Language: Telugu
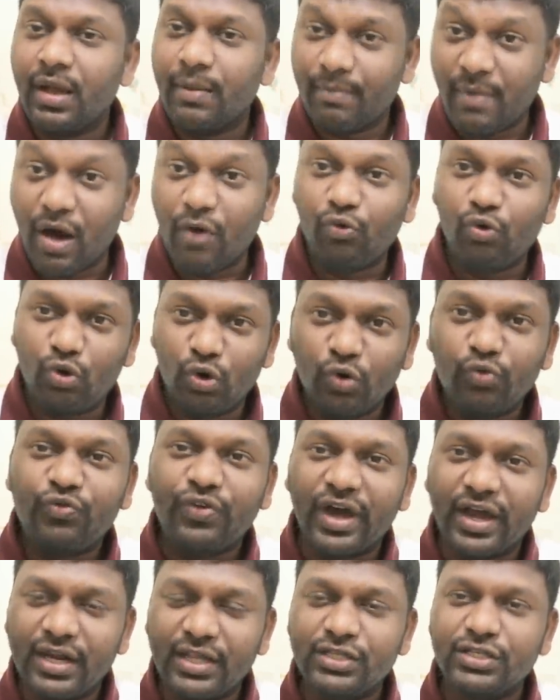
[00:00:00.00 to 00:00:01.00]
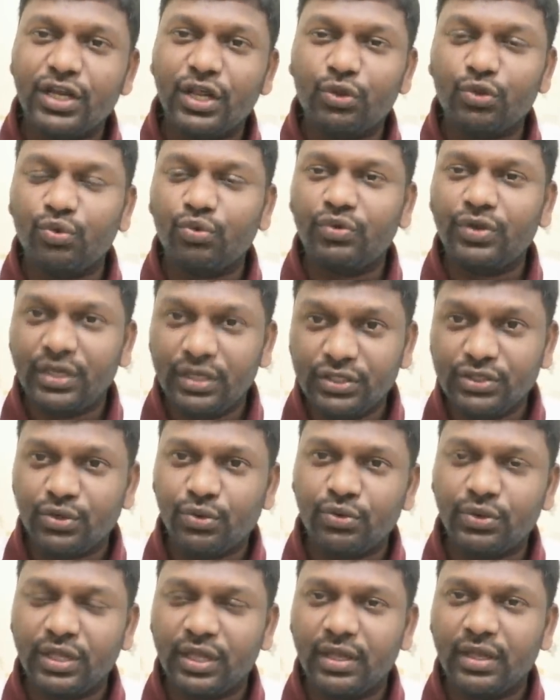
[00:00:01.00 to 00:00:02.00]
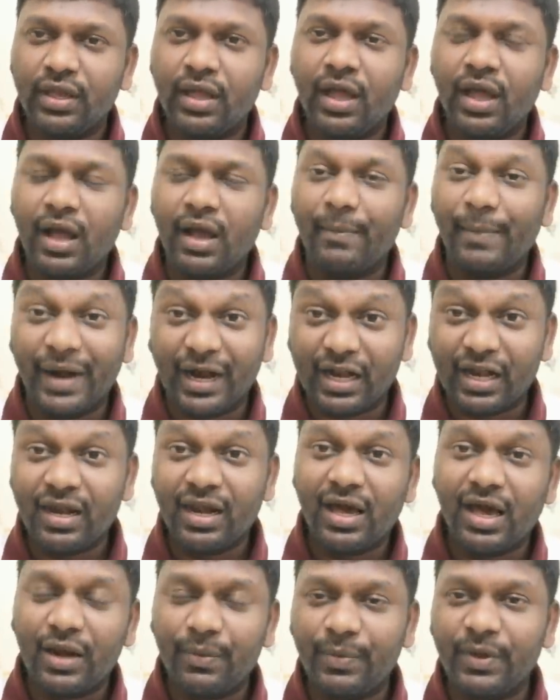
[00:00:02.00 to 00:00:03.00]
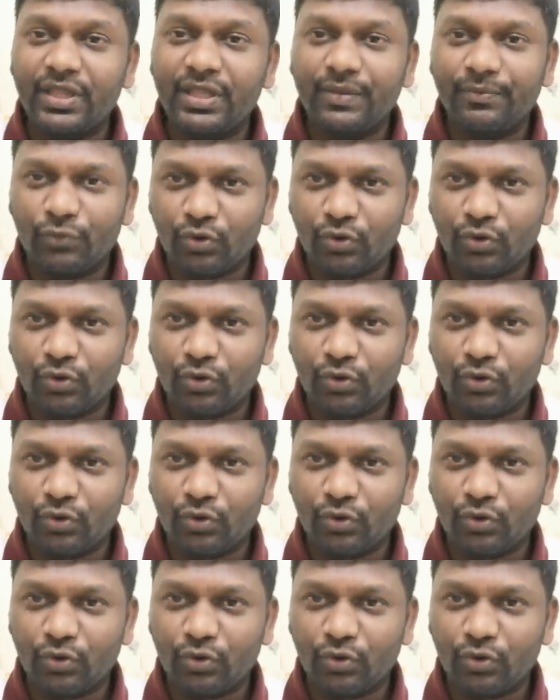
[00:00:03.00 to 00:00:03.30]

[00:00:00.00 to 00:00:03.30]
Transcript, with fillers: మా ఊర్లో ఫైర్ ఇంజిన్ ఇంజిన్ ఉంది మంటలను ఆరిపేది